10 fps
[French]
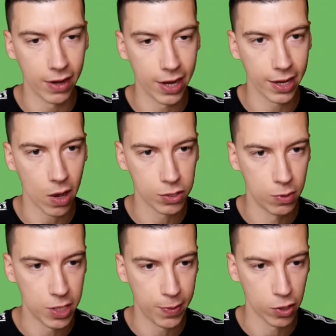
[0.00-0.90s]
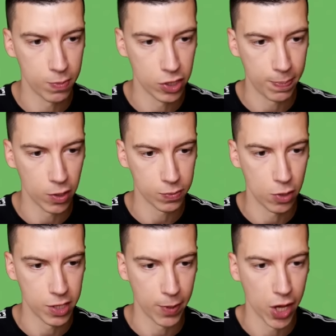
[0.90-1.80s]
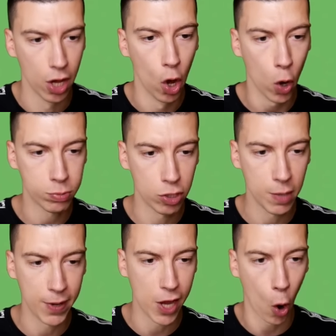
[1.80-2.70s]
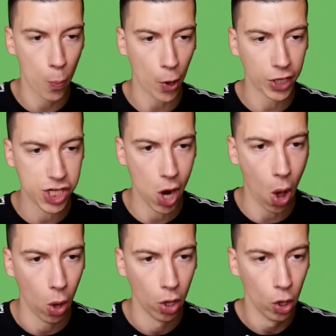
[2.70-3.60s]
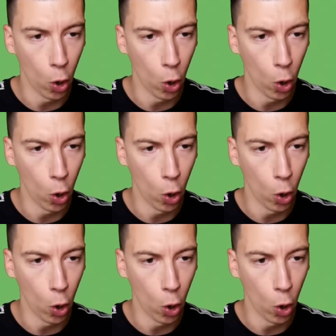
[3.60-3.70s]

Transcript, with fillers: Allez les gars, on se multiplie, on se multiplie, on se multiplie. On se multiplie, on prend des géants.